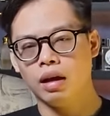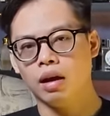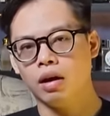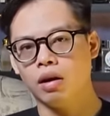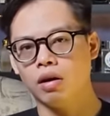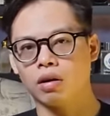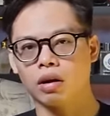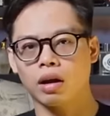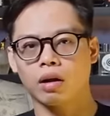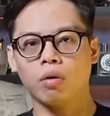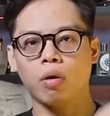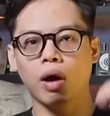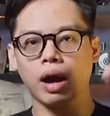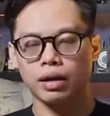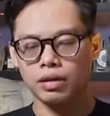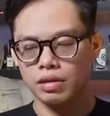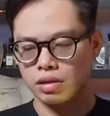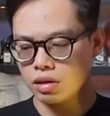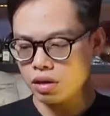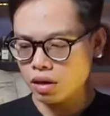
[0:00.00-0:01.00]
ở cái
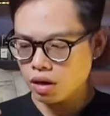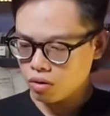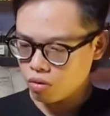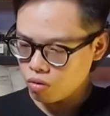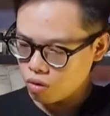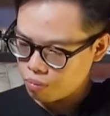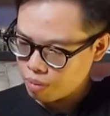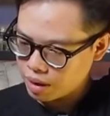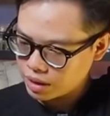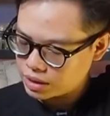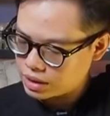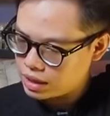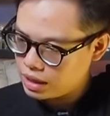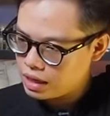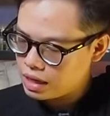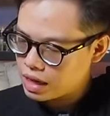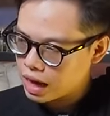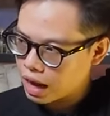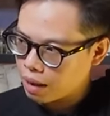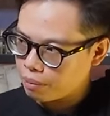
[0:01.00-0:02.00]
khoảng giữa của
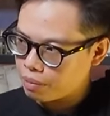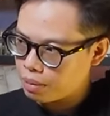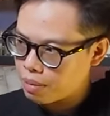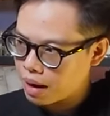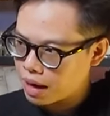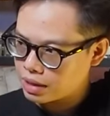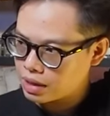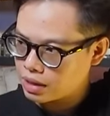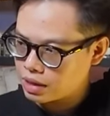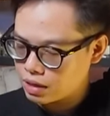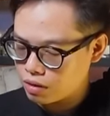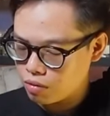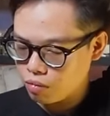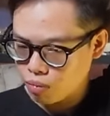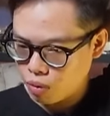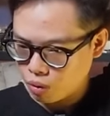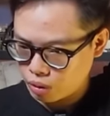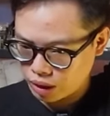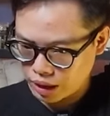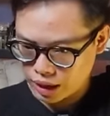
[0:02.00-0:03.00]
Basilia 13
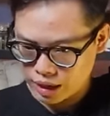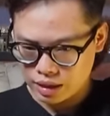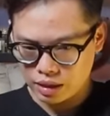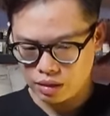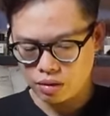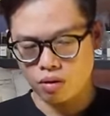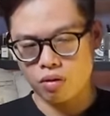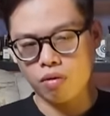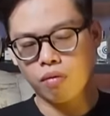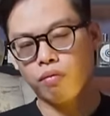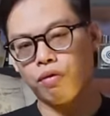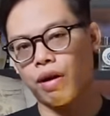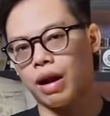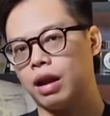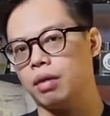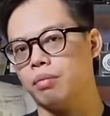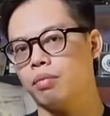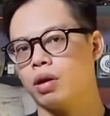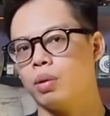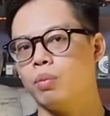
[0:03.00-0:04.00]
ZZ01 này thì nó không phải
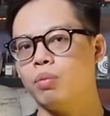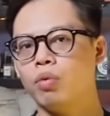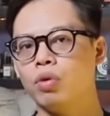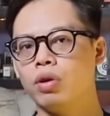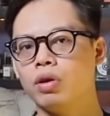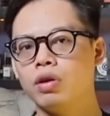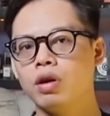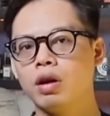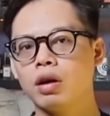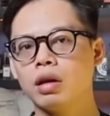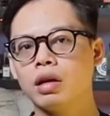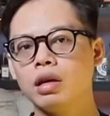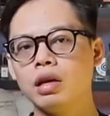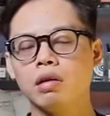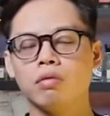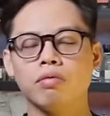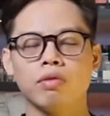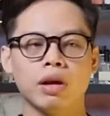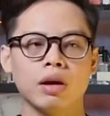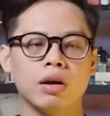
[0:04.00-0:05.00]
là một cái mùi hương
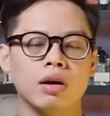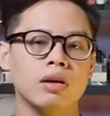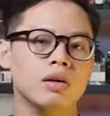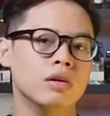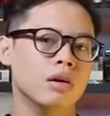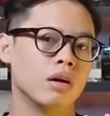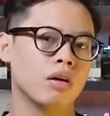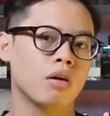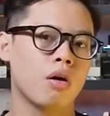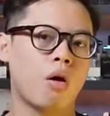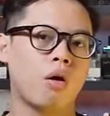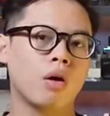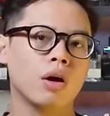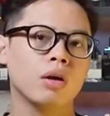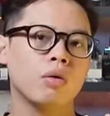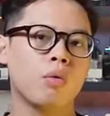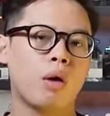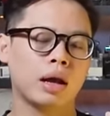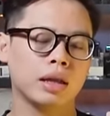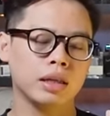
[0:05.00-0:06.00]
nghiêng về hơi hướng khói
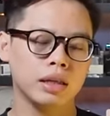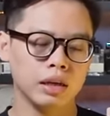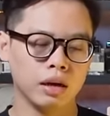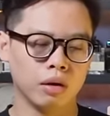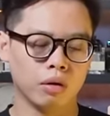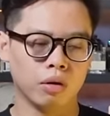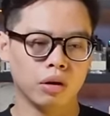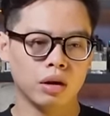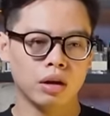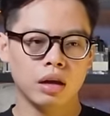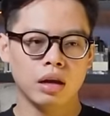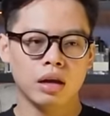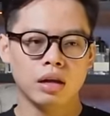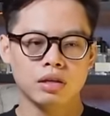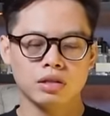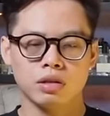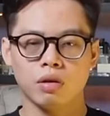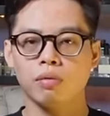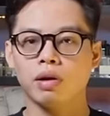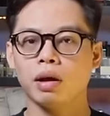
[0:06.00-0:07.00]
quá nhiều
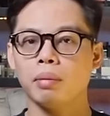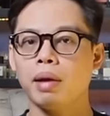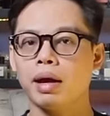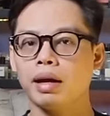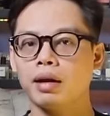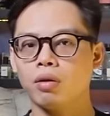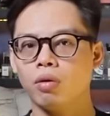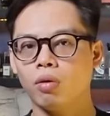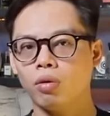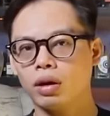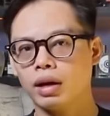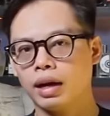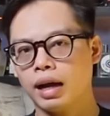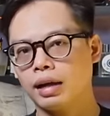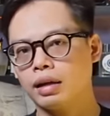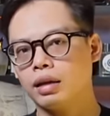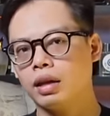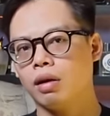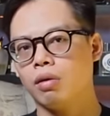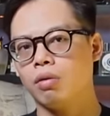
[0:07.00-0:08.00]
giống cái bed code
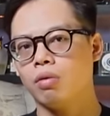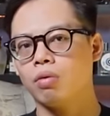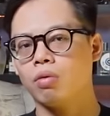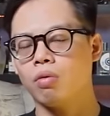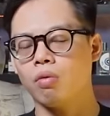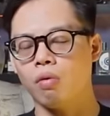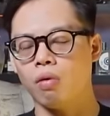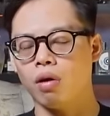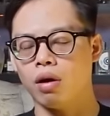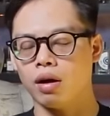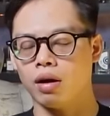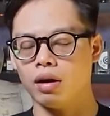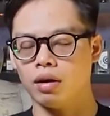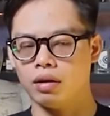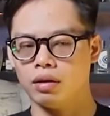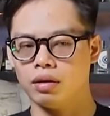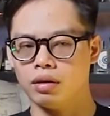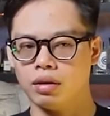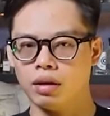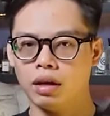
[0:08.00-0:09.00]
khác nhau của
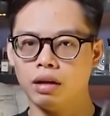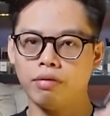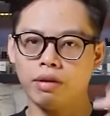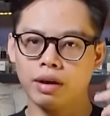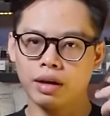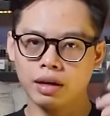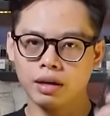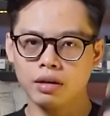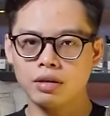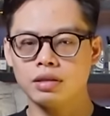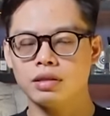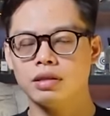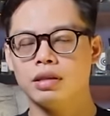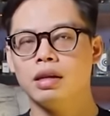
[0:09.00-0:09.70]
uh, Aventus